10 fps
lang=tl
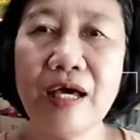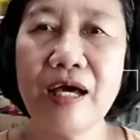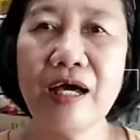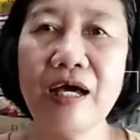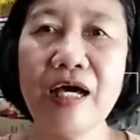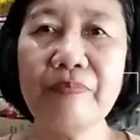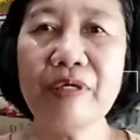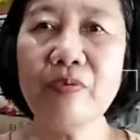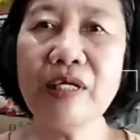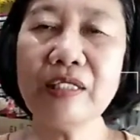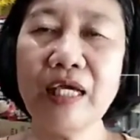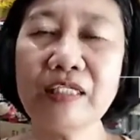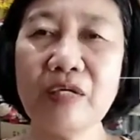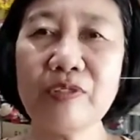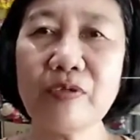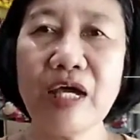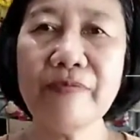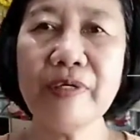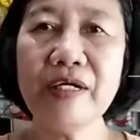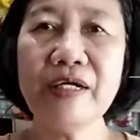Uh, happy 1K
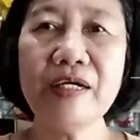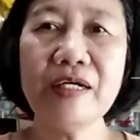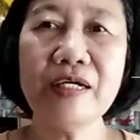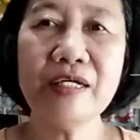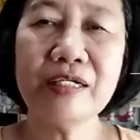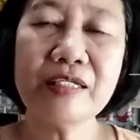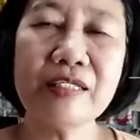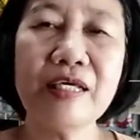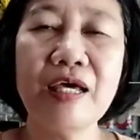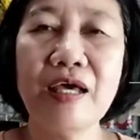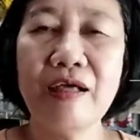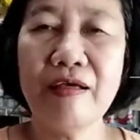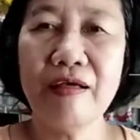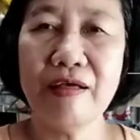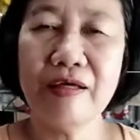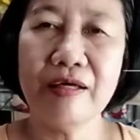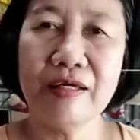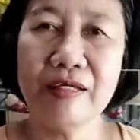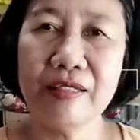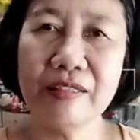subscribers!
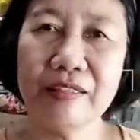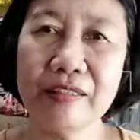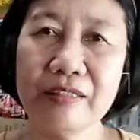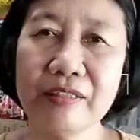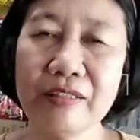Uh,